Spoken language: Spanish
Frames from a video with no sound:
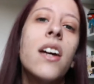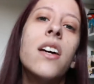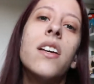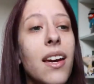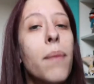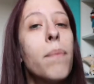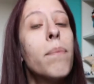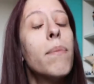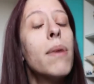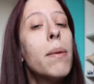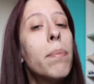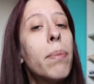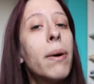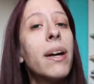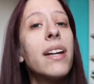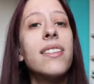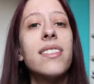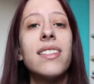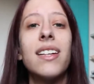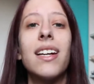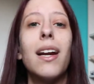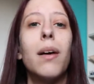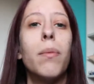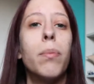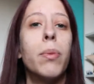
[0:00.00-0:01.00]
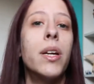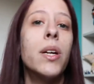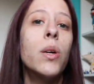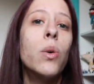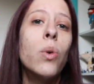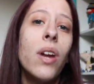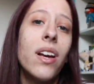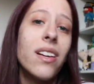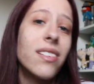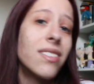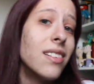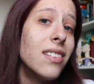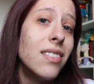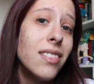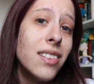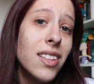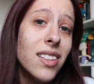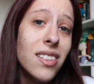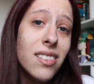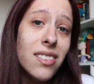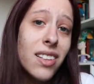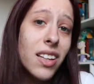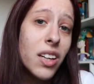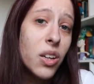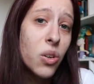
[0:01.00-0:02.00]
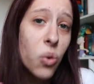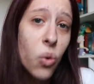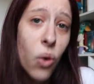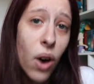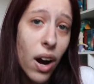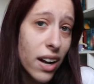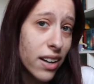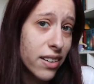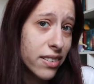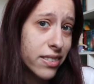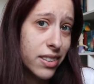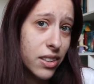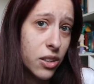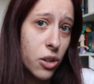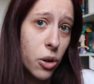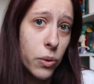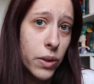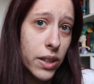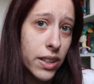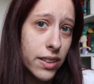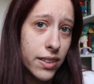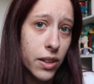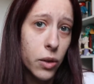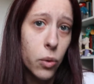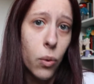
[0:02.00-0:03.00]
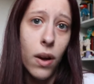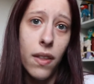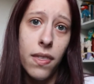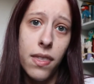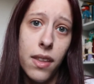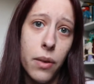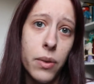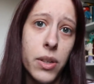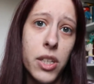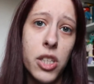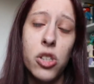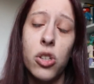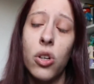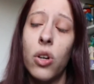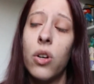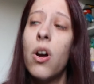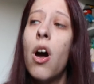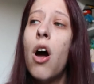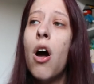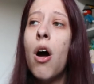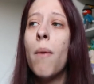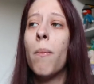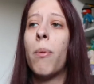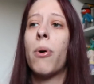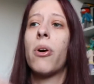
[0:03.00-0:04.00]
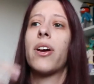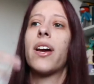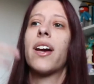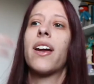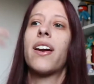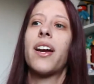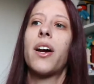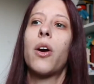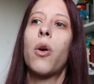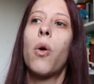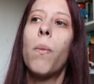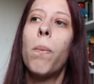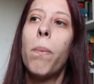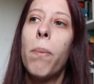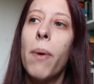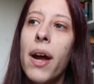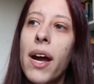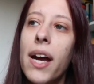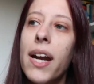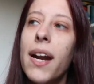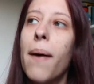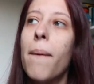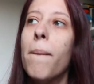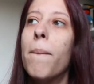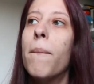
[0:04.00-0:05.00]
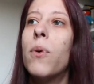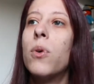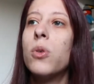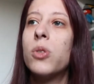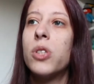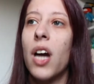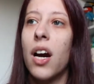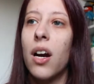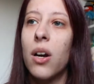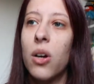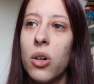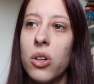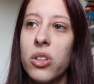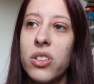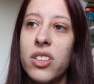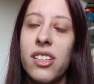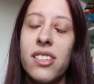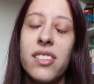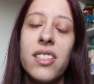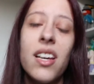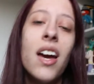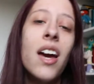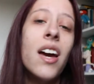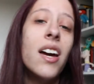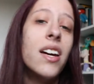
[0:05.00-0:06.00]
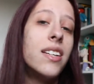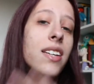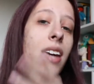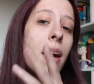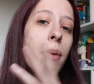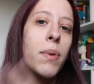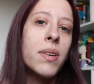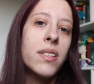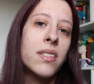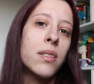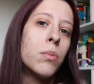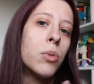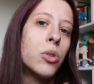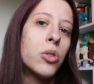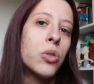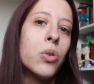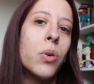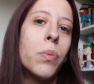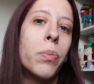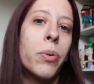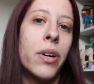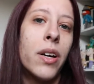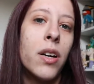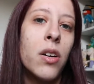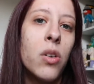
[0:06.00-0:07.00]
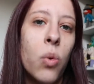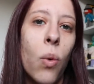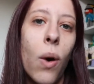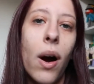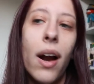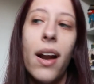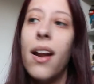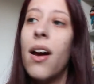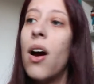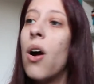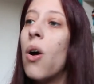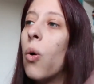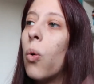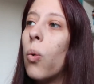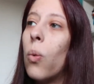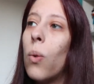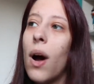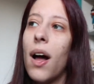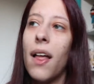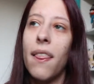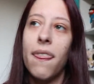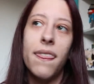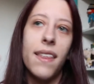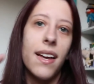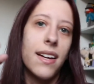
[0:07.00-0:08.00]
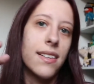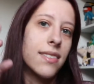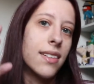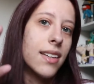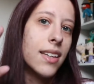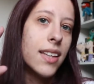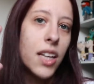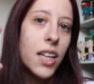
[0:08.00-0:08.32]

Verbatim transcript: Y es me parece que la película se entiende igual si no viste WandaVision, porque recupera eran muchas cosas y además el motivo por el cual Wanda se